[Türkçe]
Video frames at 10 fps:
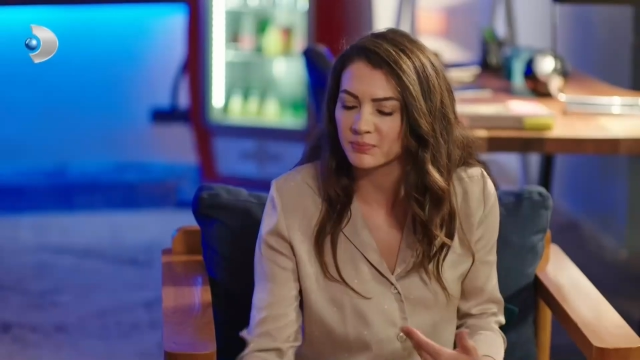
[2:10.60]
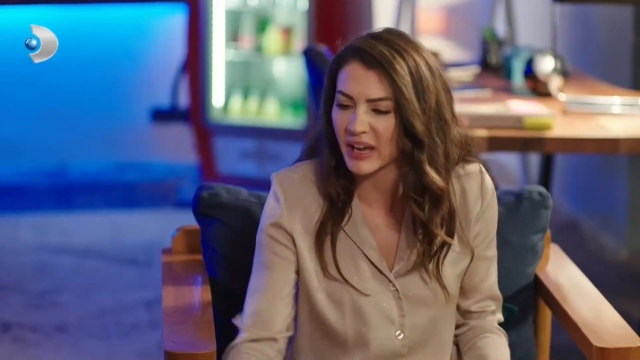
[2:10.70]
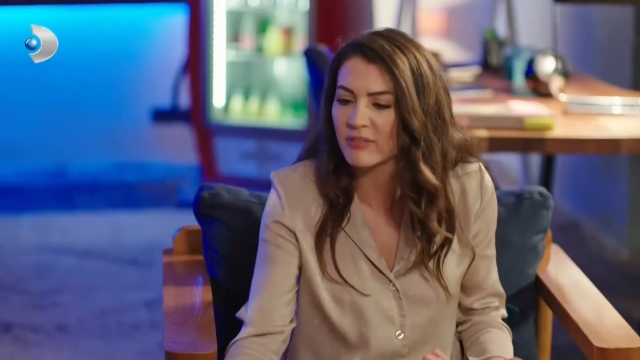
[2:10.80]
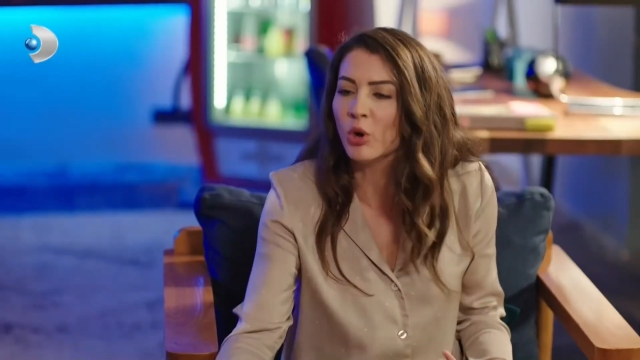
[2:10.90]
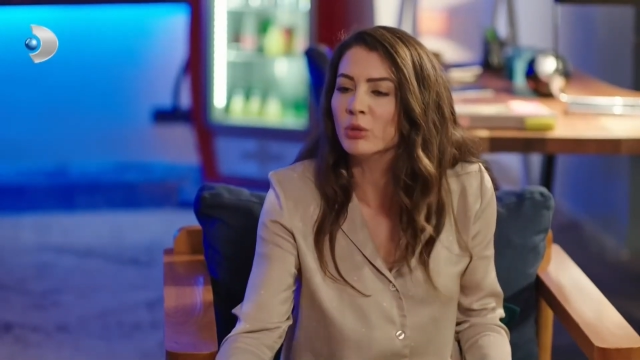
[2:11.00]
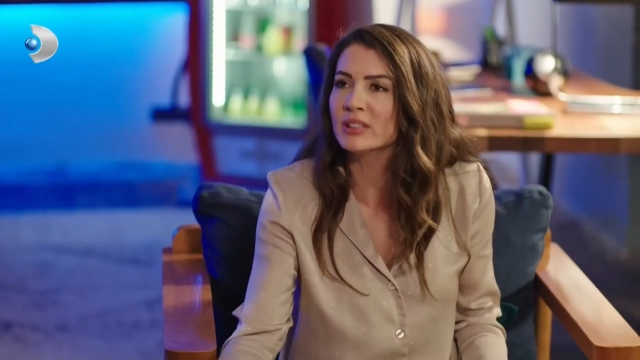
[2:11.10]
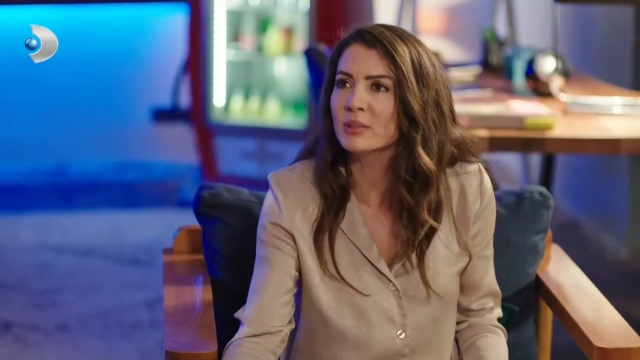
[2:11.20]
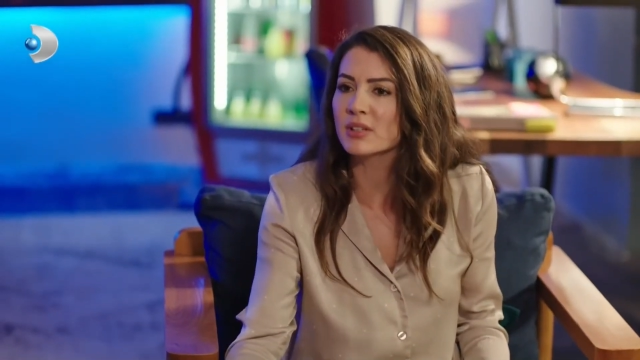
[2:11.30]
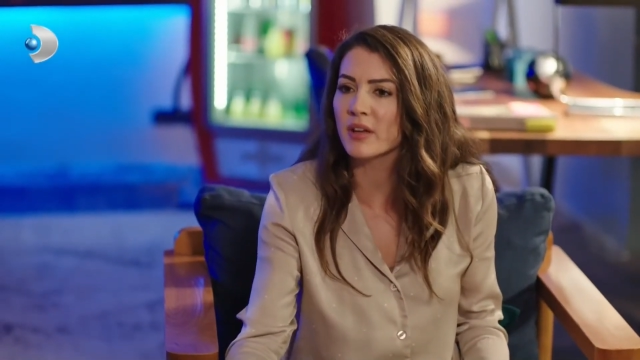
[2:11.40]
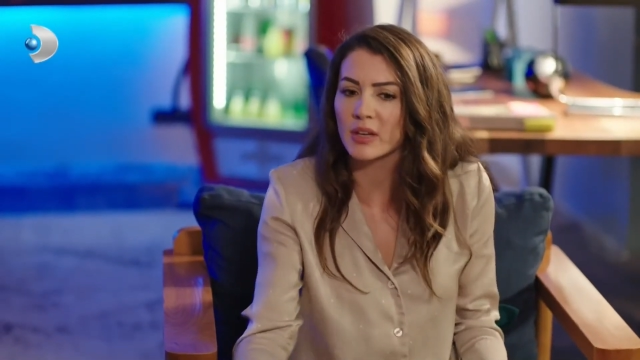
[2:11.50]
Evli
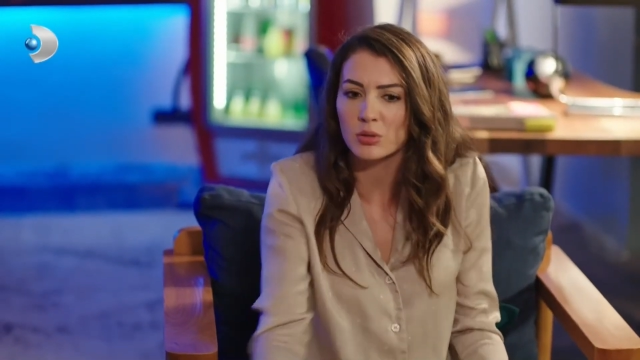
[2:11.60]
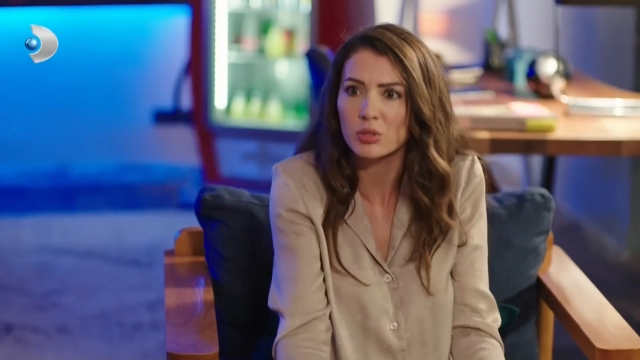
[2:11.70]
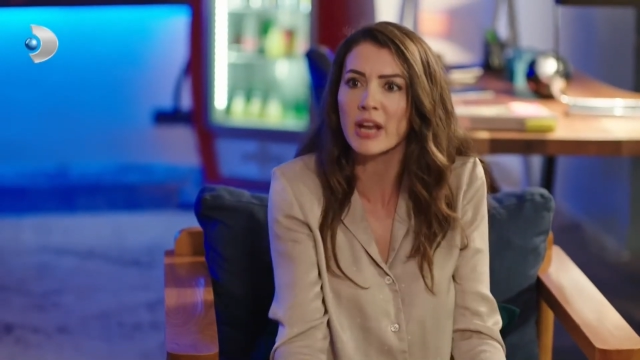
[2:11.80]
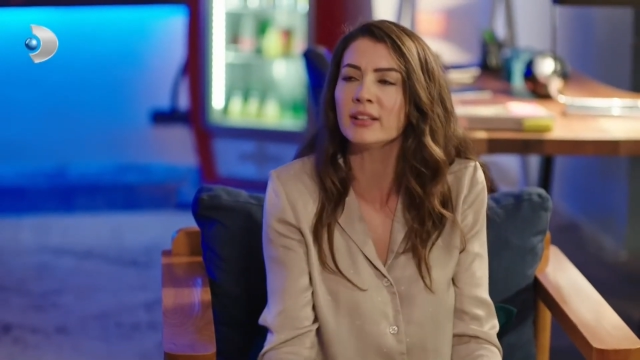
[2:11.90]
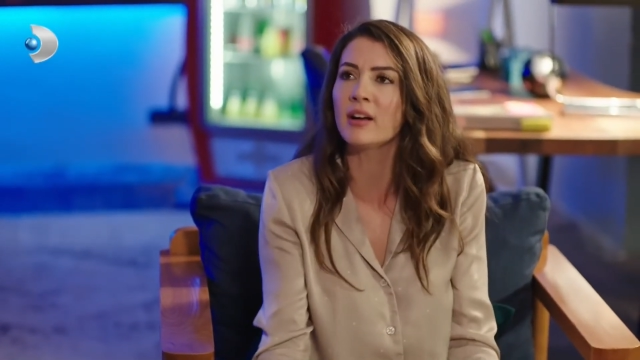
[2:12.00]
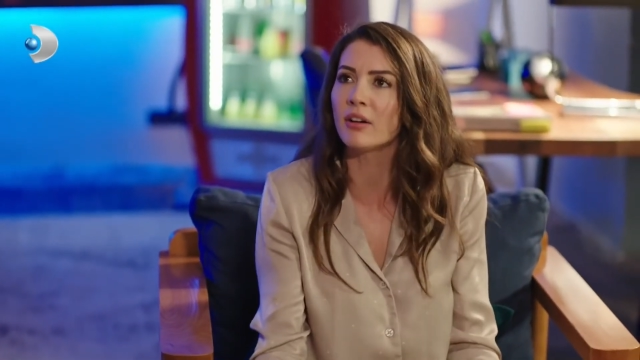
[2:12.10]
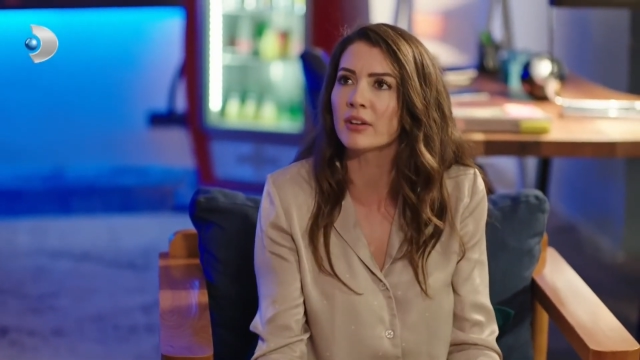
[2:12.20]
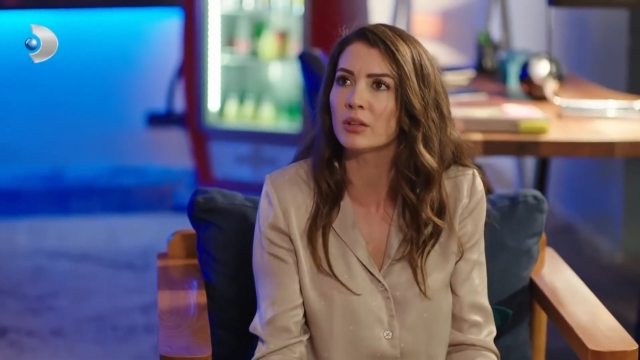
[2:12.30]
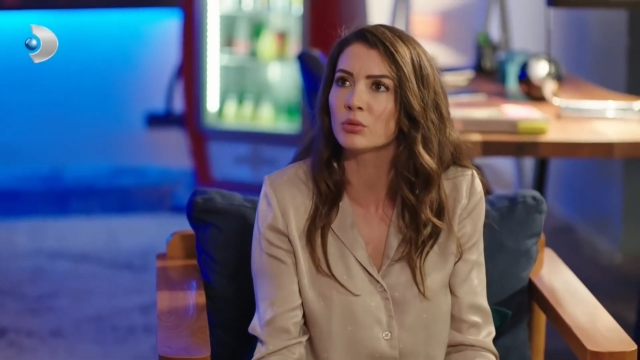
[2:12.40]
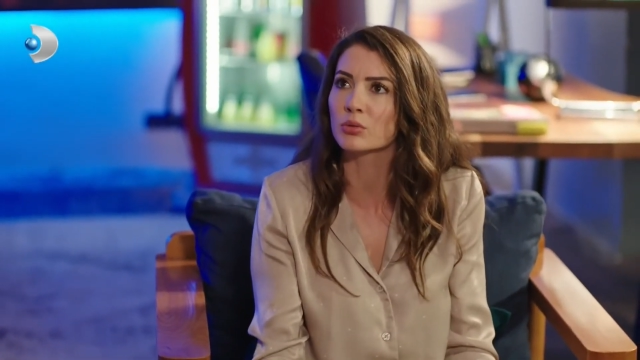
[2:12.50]
olmadığımız anlar. Sürekli
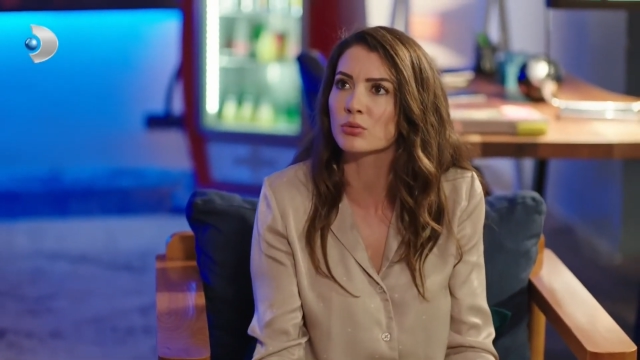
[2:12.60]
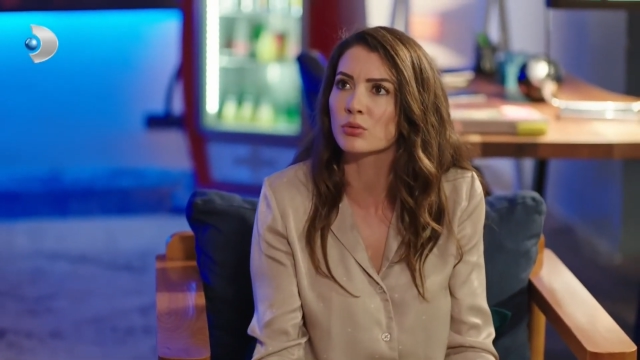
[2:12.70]
kavga ediyoruz.